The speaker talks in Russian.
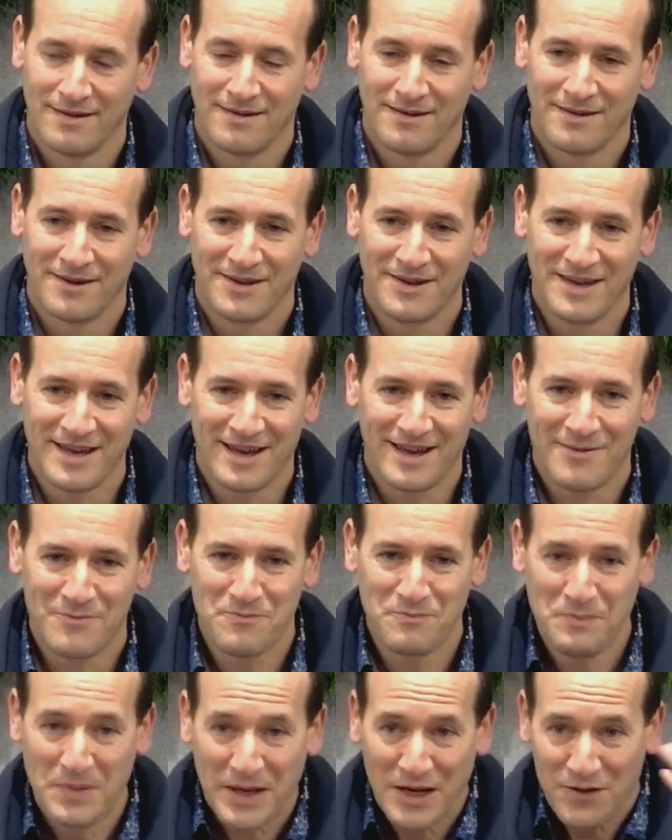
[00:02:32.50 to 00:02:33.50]
я
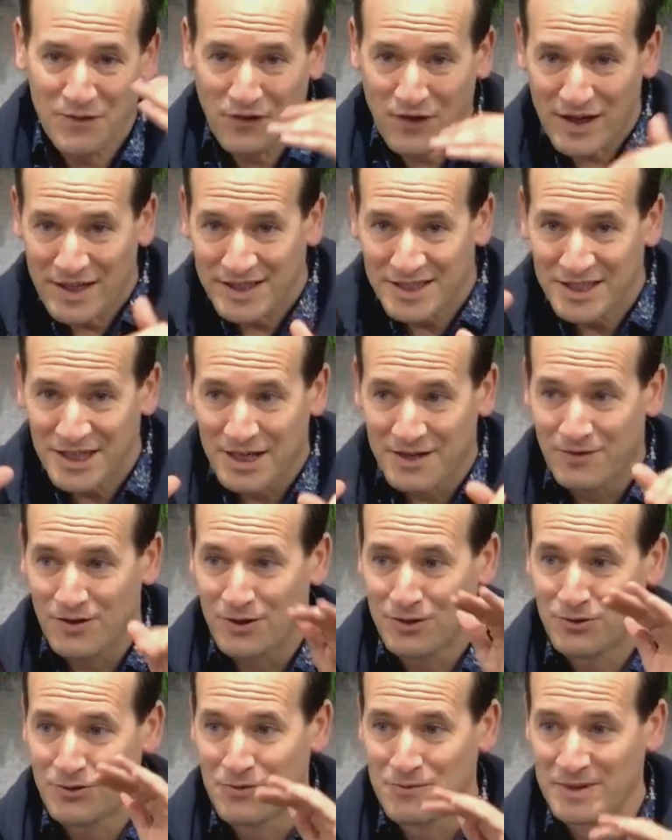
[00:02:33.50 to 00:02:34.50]

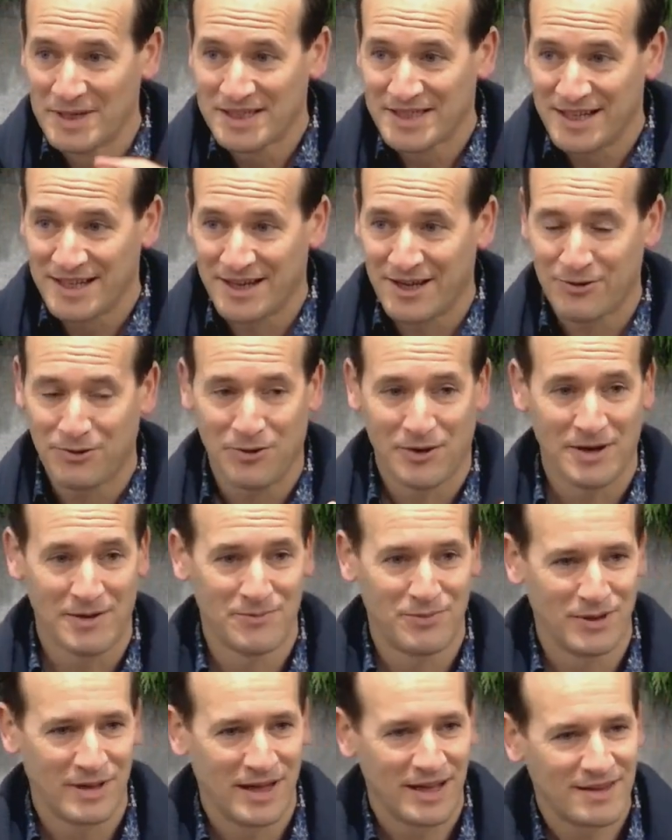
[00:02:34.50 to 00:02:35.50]
перефразировал ту мысль, которая
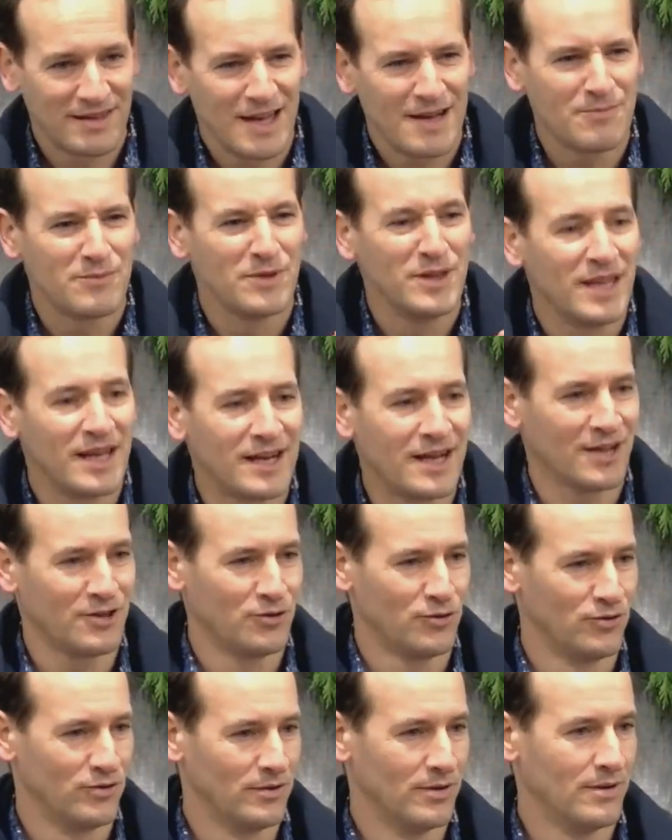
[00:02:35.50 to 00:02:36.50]
была там, на
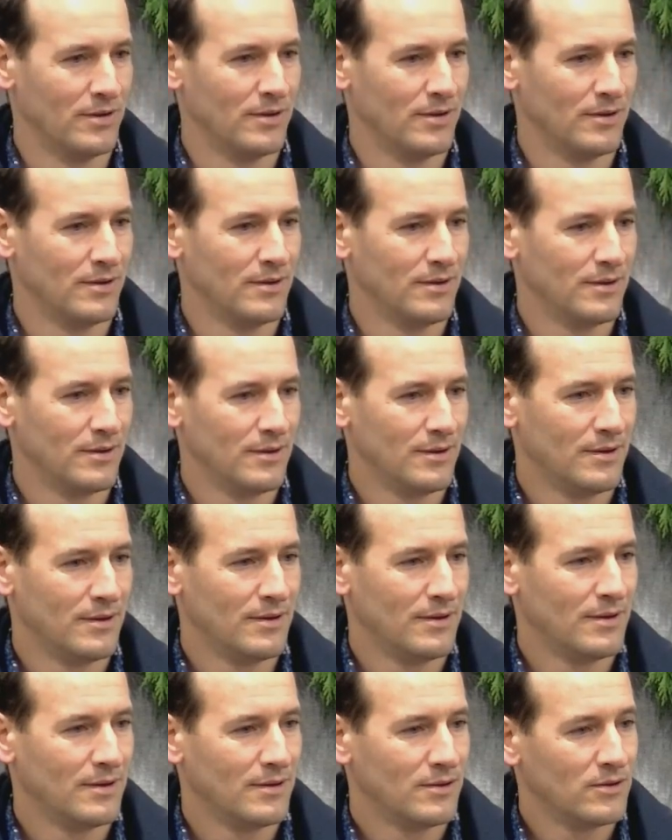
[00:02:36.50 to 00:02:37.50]
ходу.
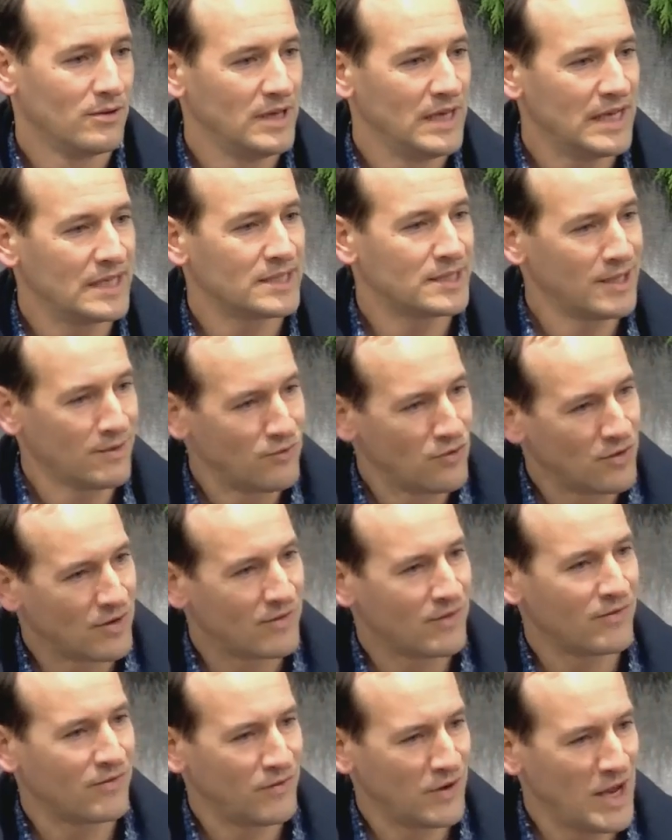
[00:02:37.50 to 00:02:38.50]
Но я с того
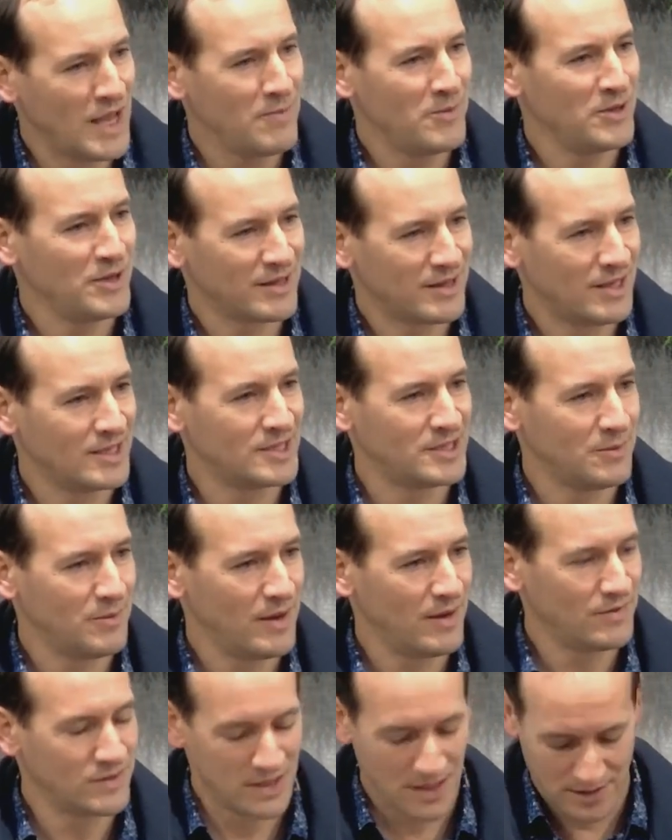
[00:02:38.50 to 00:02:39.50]
времени для
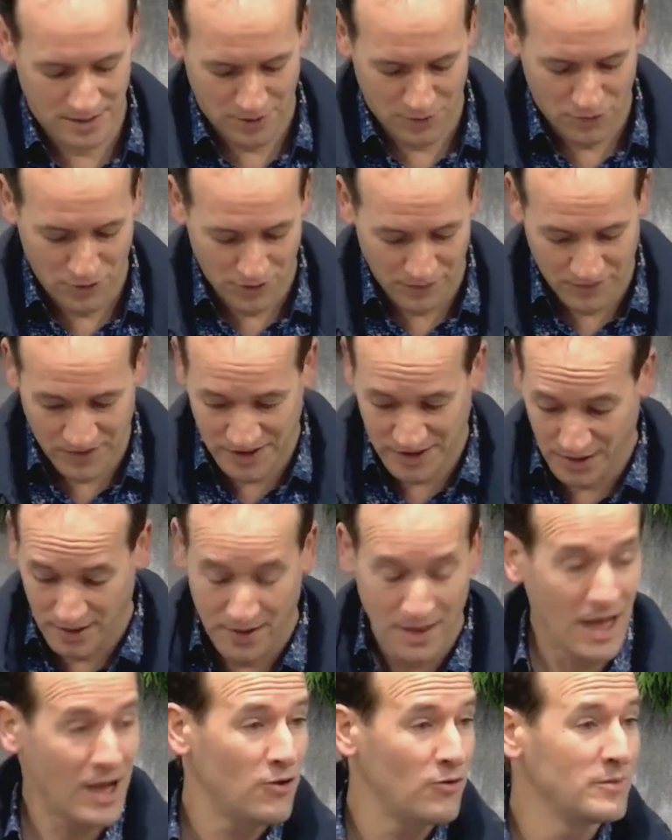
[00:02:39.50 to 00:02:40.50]
себя взял такое,
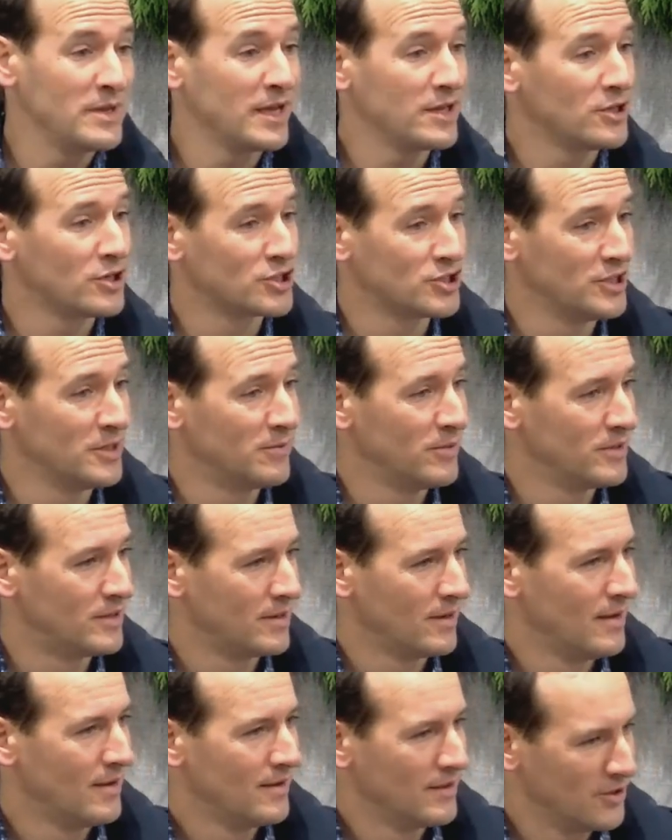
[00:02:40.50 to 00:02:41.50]
всегда у меня должны быть
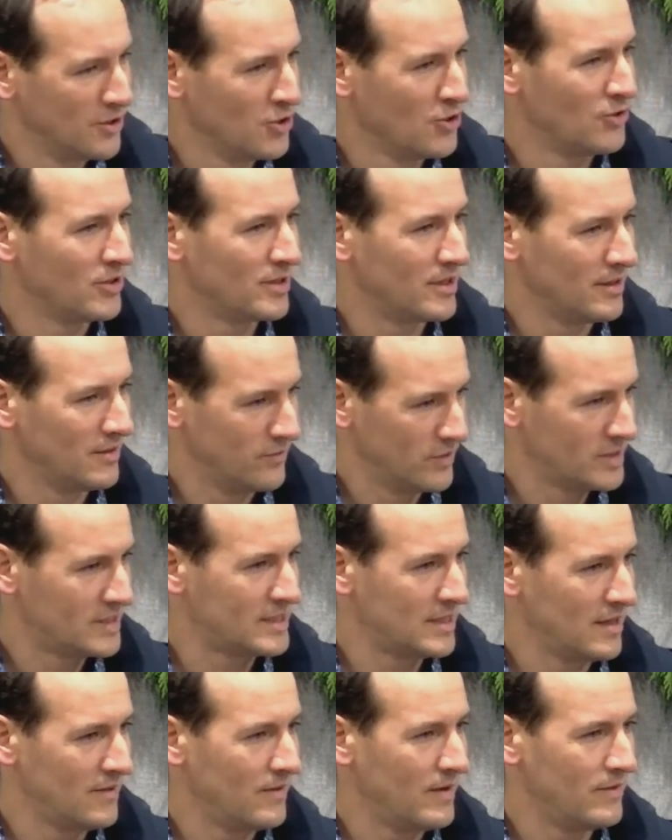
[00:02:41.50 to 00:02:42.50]
ноты, вот
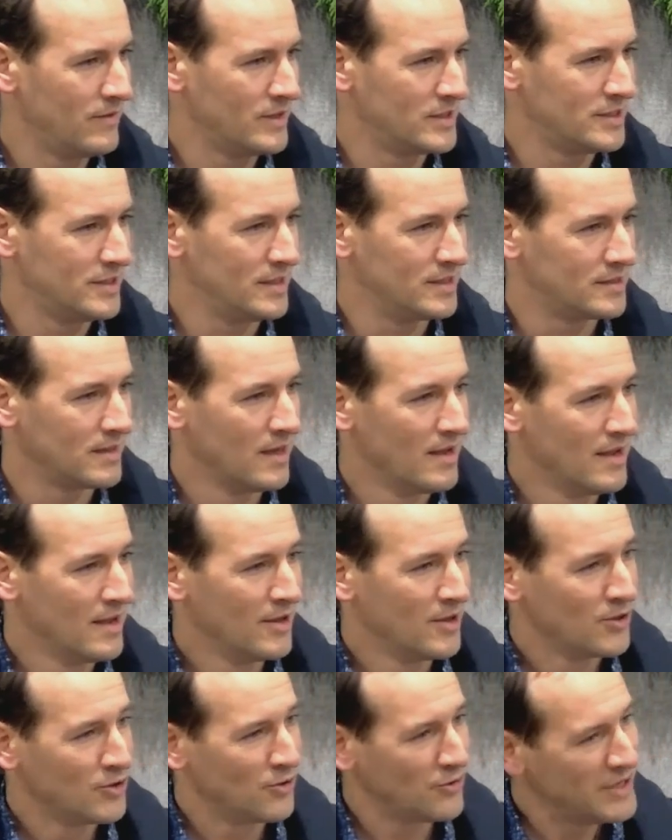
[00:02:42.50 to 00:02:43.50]
слова вот здесь.
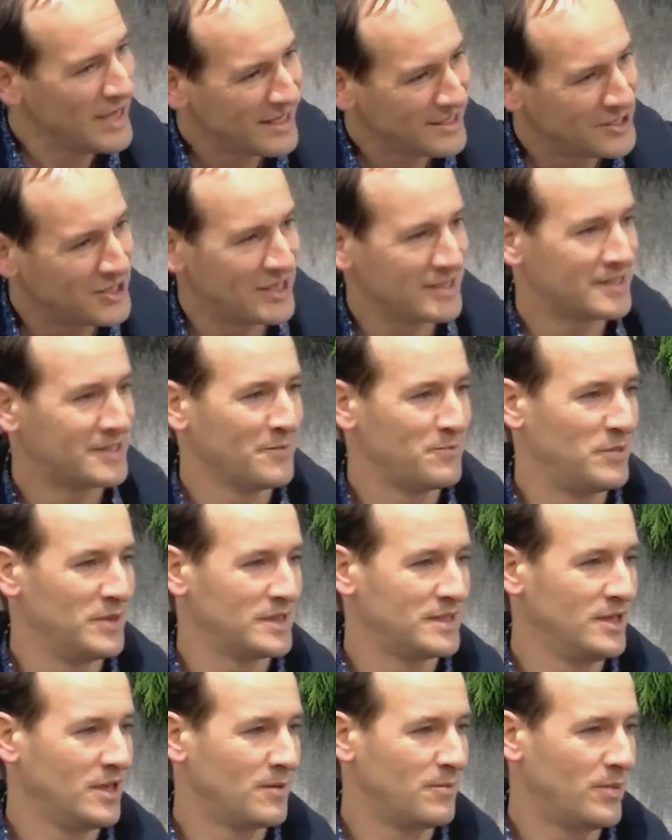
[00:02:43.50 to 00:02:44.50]
Но я часто
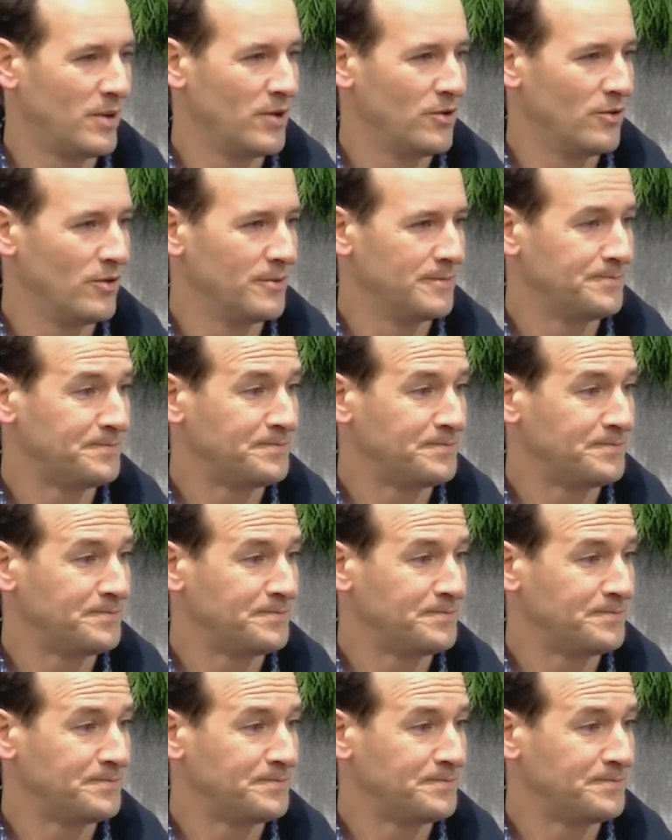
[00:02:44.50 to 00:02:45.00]
без них пою.